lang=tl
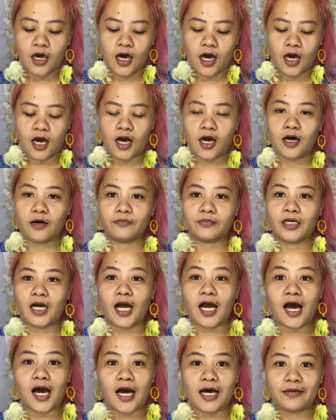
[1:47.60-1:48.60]
um,
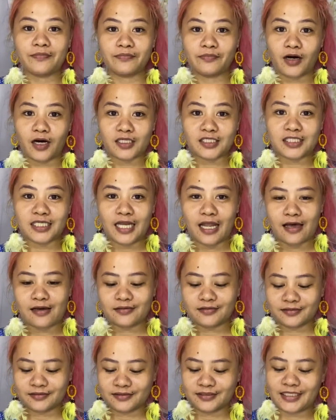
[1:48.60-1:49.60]
kaka-unbox lang.
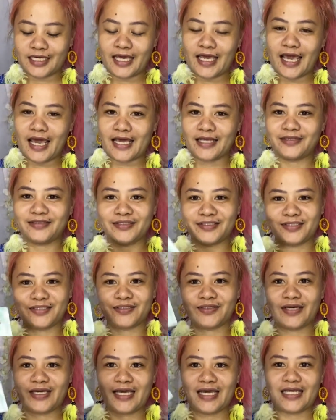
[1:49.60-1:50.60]
Ayan. So,
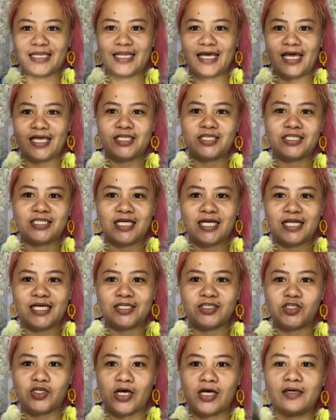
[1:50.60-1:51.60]
ayan. Na-edge na rin
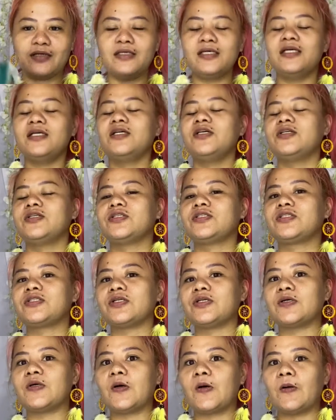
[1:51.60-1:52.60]
siya. So,
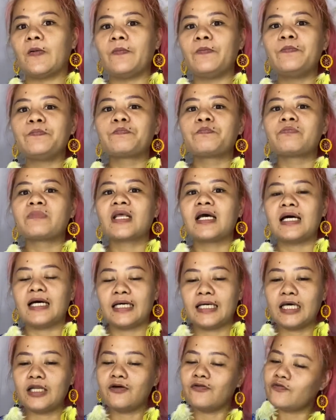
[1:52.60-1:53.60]

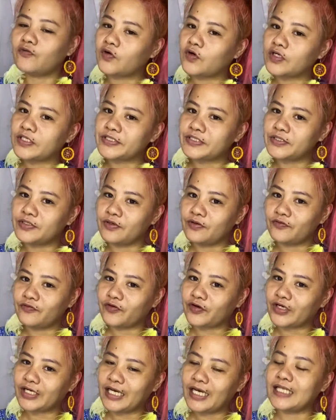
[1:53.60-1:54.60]
again, of course, don't
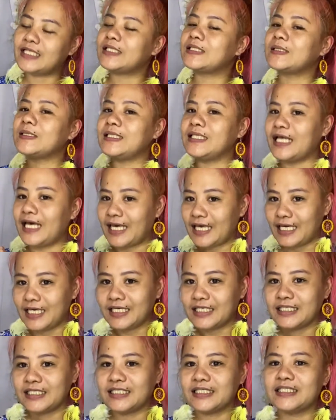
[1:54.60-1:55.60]
forget to like,
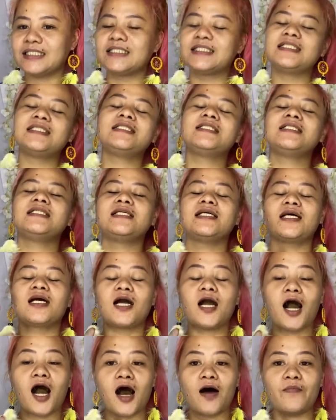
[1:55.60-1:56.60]

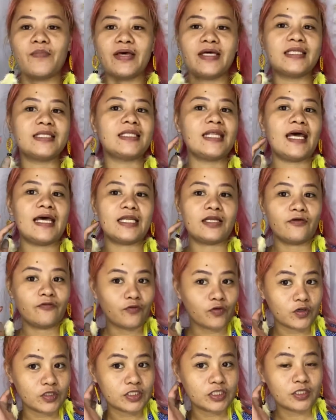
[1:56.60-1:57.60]
comment, and of
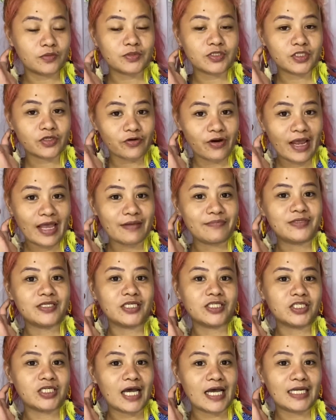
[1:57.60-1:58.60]
course, subscribe sa
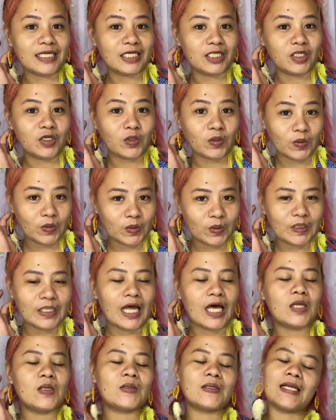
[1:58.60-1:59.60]
channel ko.
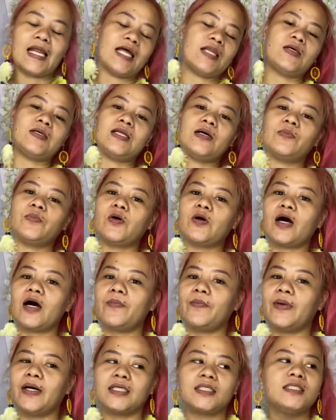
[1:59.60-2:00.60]
Lalong-lalo na po
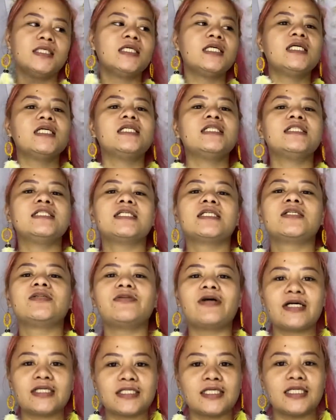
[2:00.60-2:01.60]
kapag
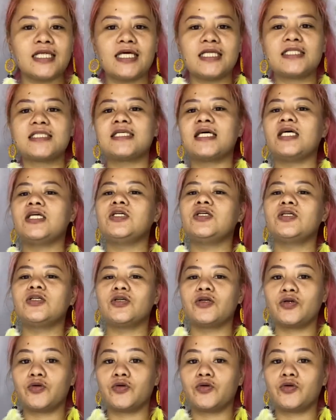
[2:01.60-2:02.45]
nag-resonate sa inyo yung